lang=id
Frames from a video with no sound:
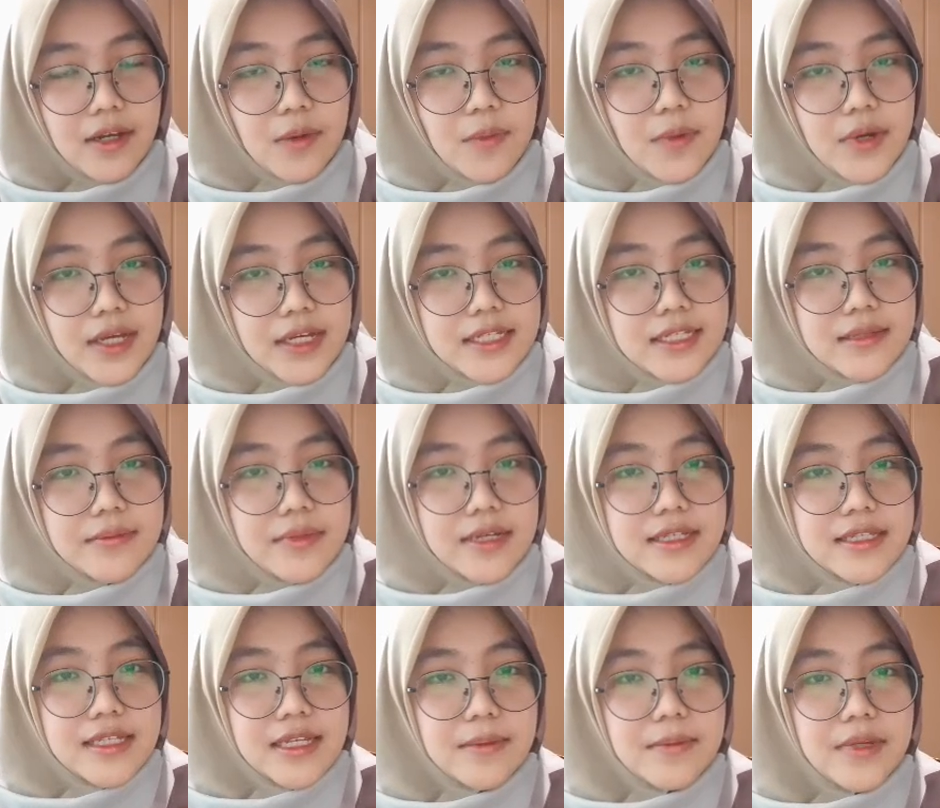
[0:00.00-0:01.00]
komunikasi
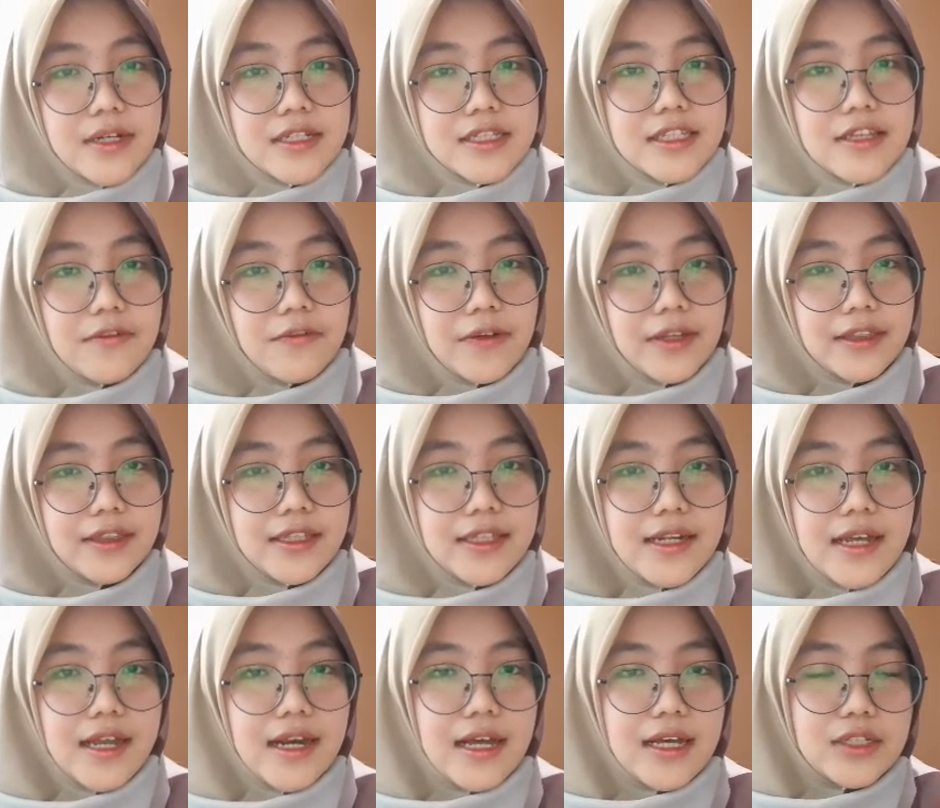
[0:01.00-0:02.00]
massa bersifat
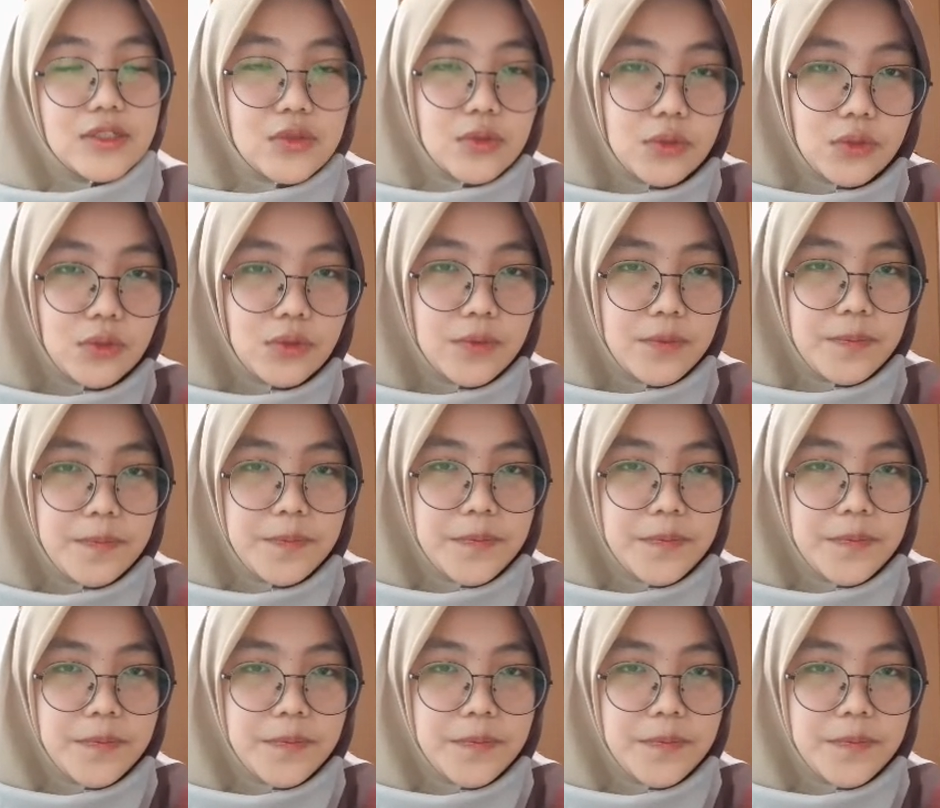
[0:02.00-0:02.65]
tidak langsung.